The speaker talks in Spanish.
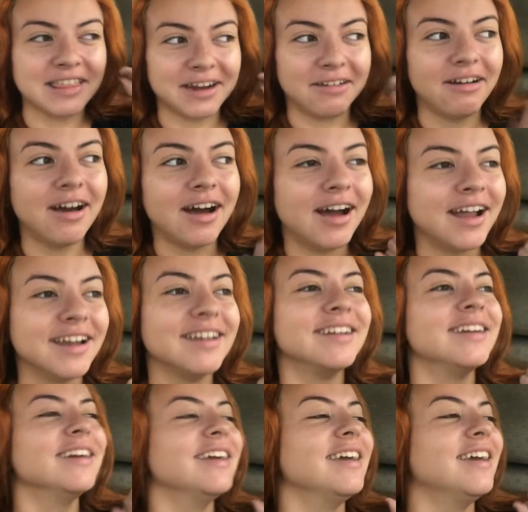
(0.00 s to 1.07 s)
trabajar
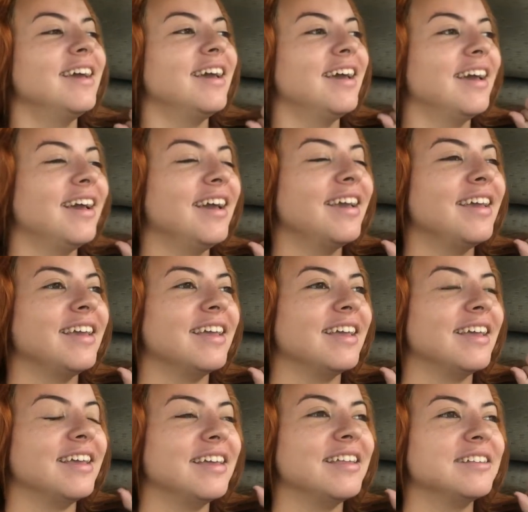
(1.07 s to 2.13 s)

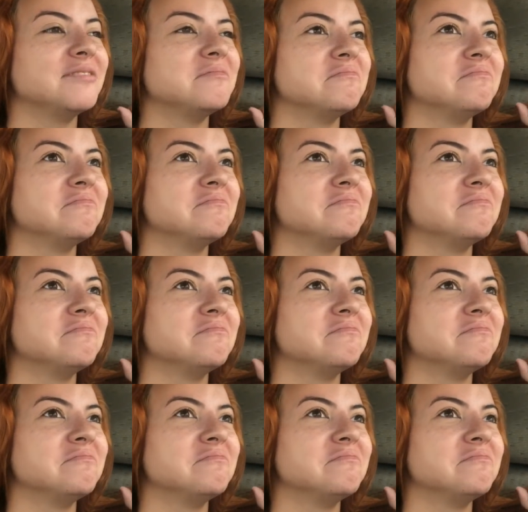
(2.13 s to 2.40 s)
y